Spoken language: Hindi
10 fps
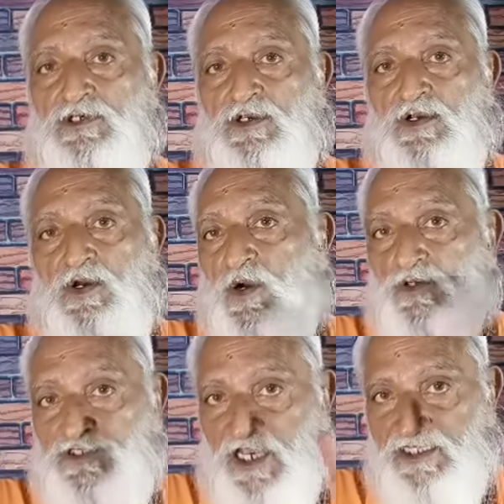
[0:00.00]
और
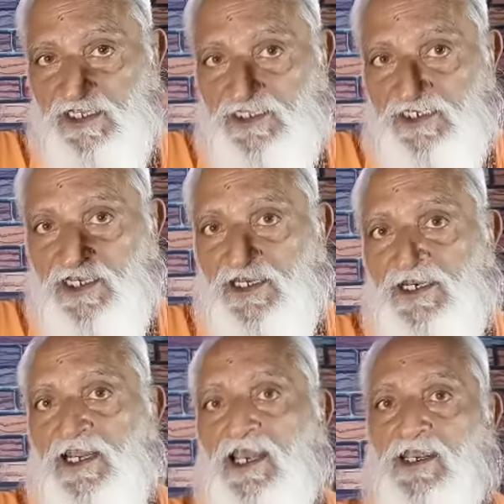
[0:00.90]
ज्यादा दिन नहीं लेना है
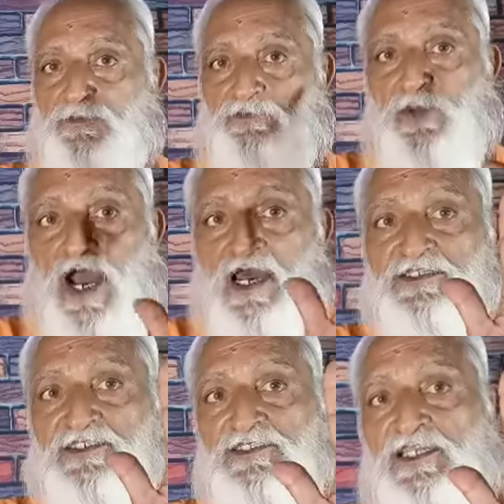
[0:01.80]
पांच
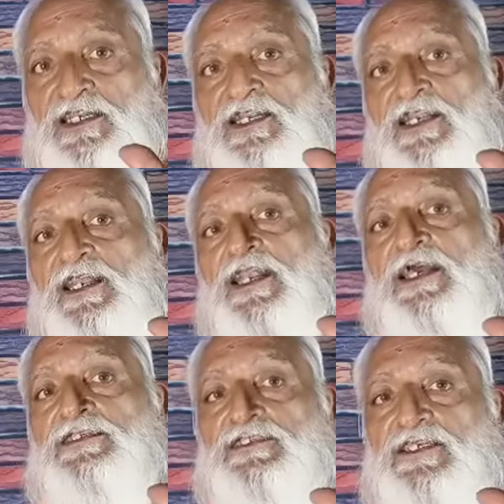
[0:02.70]
दिन लेना है
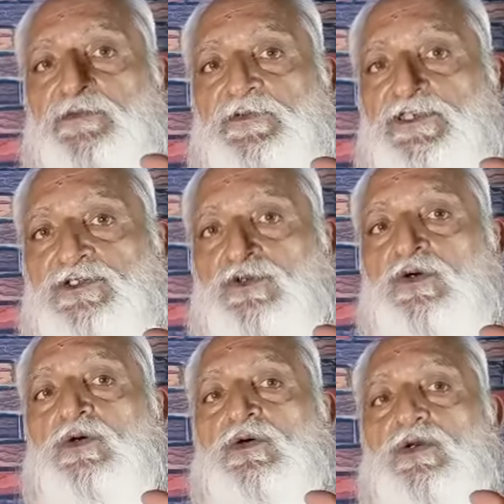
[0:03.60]
सिर्फ इसको
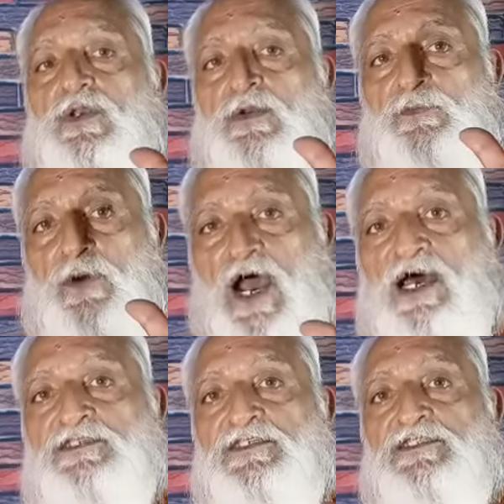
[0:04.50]
पांच
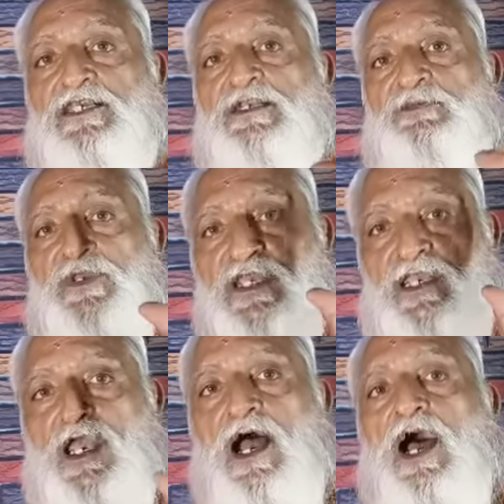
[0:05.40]
दिन में
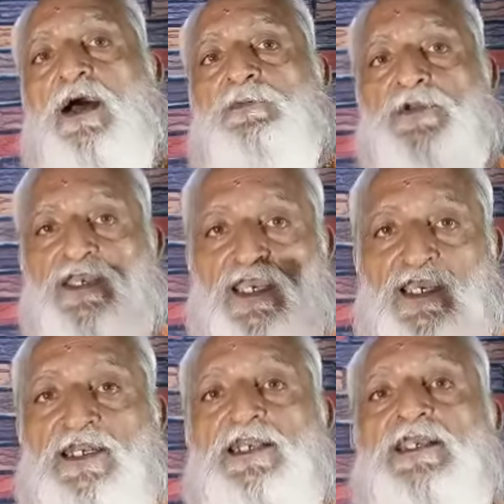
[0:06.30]
आपके
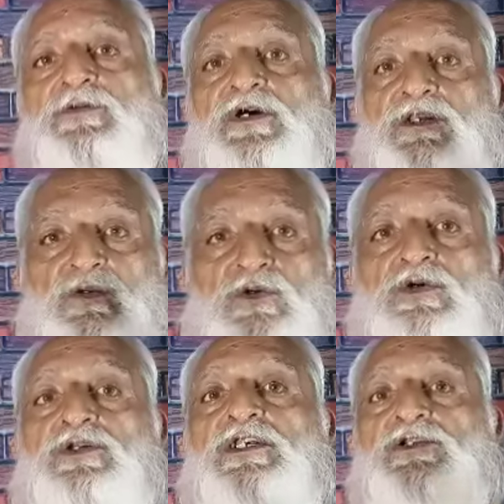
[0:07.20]
लीवर को
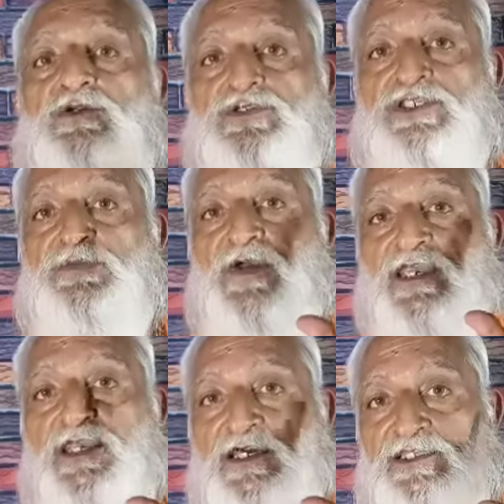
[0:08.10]
डिटॉक्सीफाई कर
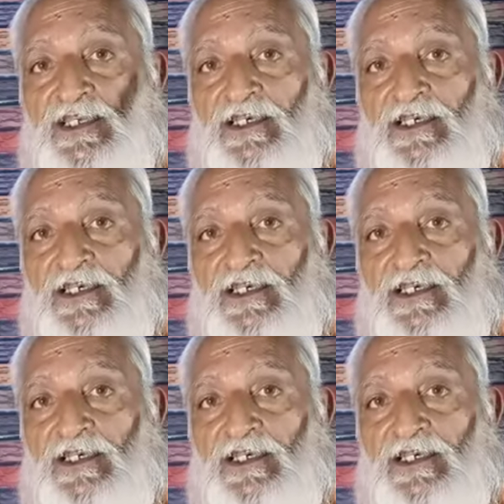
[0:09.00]
देगा